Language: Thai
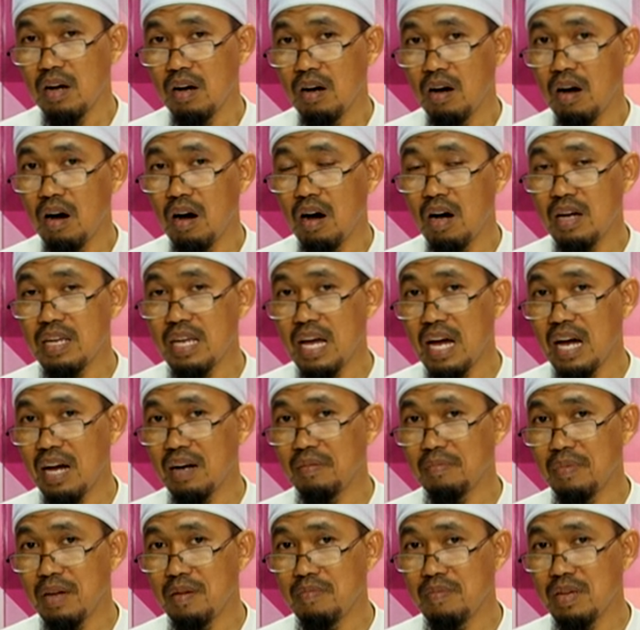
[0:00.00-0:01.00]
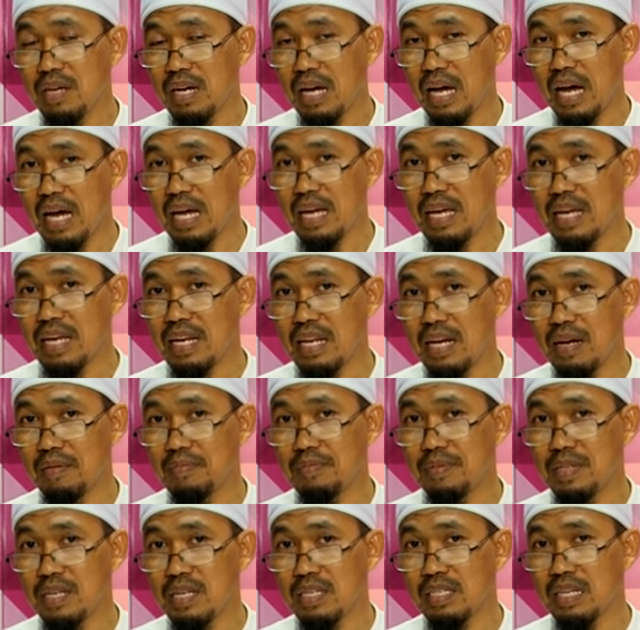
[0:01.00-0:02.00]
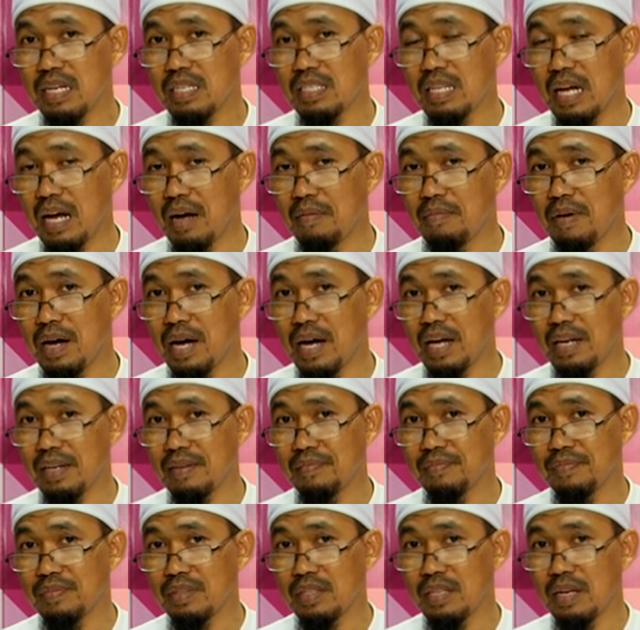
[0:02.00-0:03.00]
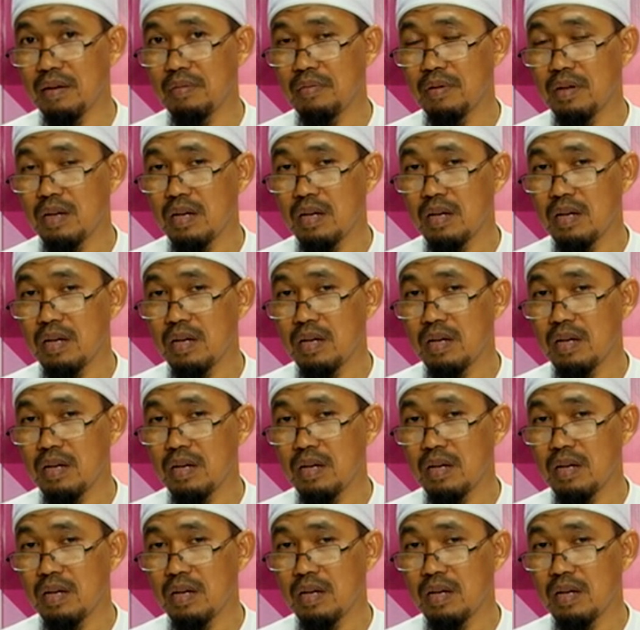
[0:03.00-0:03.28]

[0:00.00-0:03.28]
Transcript: ก็ยังไม่มีใครนะครับที่จะสามารถนะ